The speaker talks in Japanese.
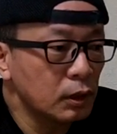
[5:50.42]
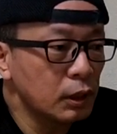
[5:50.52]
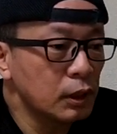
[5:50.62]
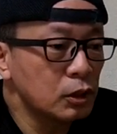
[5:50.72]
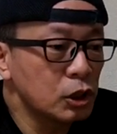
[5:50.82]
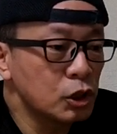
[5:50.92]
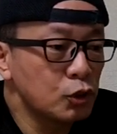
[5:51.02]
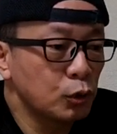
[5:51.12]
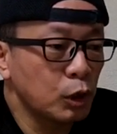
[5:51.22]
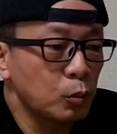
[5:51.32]
かなり緊
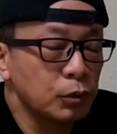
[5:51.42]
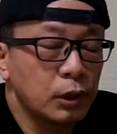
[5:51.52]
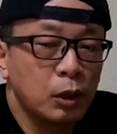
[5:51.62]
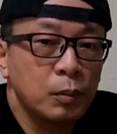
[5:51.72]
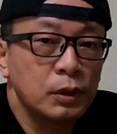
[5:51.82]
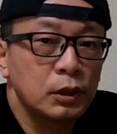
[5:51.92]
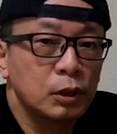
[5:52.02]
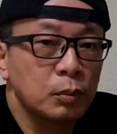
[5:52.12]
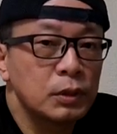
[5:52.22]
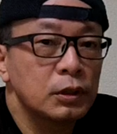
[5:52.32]
張感も高まって
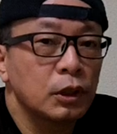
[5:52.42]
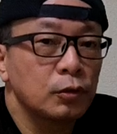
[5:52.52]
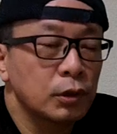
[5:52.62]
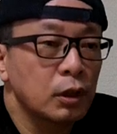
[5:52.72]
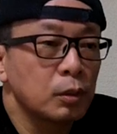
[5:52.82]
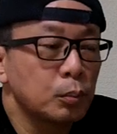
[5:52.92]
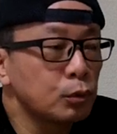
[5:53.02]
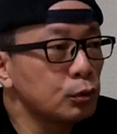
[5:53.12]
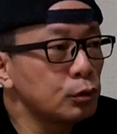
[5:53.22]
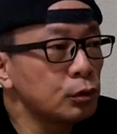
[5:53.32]
きましたけどね
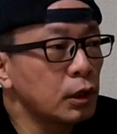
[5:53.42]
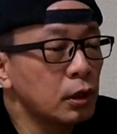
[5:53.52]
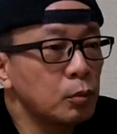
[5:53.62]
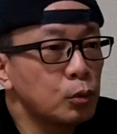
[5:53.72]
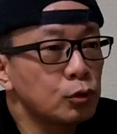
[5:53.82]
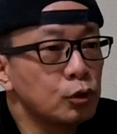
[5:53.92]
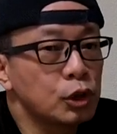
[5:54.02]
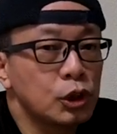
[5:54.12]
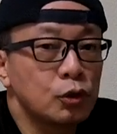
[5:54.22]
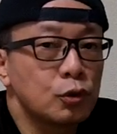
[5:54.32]
僕がね僕の
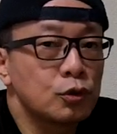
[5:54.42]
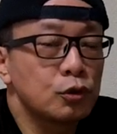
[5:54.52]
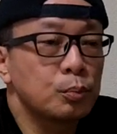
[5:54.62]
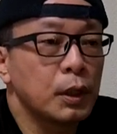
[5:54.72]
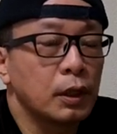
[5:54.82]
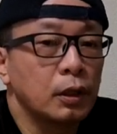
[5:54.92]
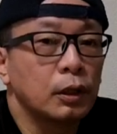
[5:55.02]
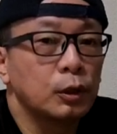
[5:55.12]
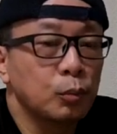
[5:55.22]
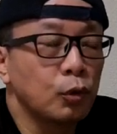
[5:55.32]
近所のスーパーなん
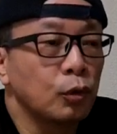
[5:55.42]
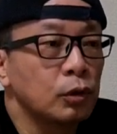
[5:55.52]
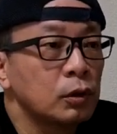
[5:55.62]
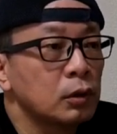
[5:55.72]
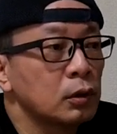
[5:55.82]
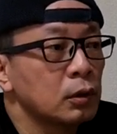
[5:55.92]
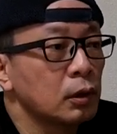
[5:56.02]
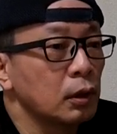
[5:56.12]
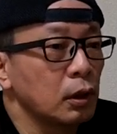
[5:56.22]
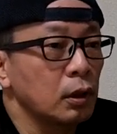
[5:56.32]
かでも、
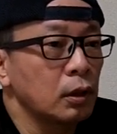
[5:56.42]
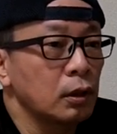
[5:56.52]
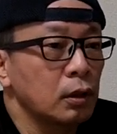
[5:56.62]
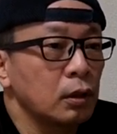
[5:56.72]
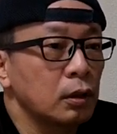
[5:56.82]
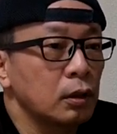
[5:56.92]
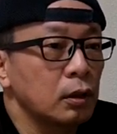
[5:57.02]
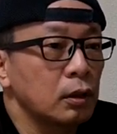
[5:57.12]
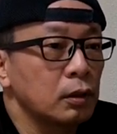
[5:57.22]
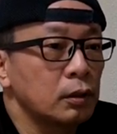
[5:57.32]

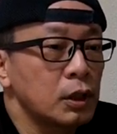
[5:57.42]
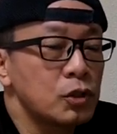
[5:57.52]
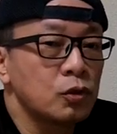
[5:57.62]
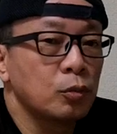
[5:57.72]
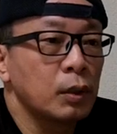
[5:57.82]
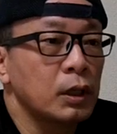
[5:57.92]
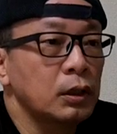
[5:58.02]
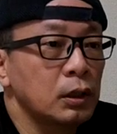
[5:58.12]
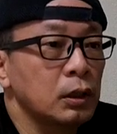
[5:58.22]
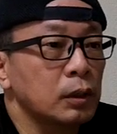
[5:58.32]
えー、レジの前
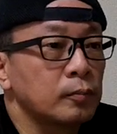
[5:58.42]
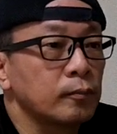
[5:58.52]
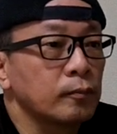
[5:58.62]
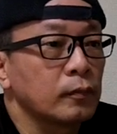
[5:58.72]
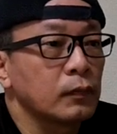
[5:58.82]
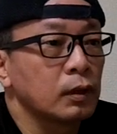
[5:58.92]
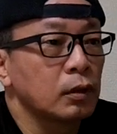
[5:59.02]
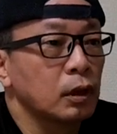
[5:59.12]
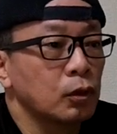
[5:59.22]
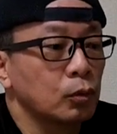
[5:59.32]
に
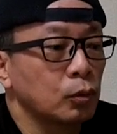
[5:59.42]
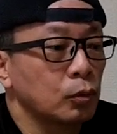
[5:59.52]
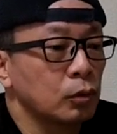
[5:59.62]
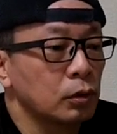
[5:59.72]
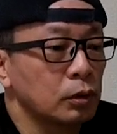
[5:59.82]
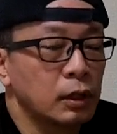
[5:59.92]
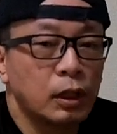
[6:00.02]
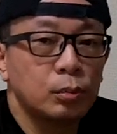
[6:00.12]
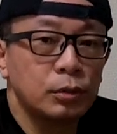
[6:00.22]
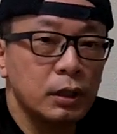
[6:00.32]
あの
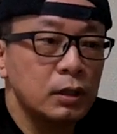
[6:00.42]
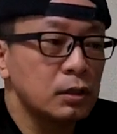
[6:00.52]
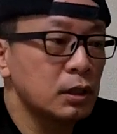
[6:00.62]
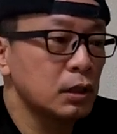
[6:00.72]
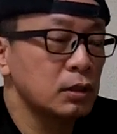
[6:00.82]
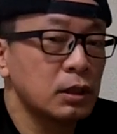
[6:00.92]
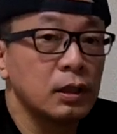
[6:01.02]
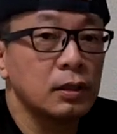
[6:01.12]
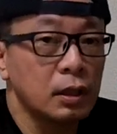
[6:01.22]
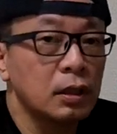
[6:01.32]
並ぶね線
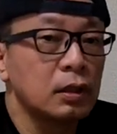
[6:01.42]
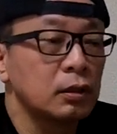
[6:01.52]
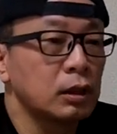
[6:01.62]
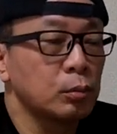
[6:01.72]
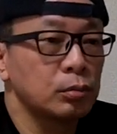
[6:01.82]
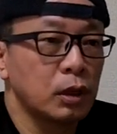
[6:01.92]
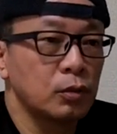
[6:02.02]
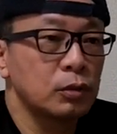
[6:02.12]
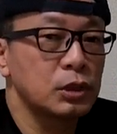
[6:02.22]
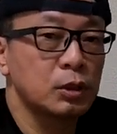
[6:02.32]
線ね多分あ
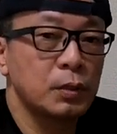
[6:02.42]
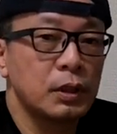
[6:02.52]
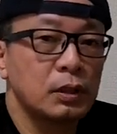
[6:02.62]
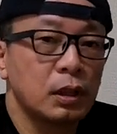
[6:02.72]
の1メー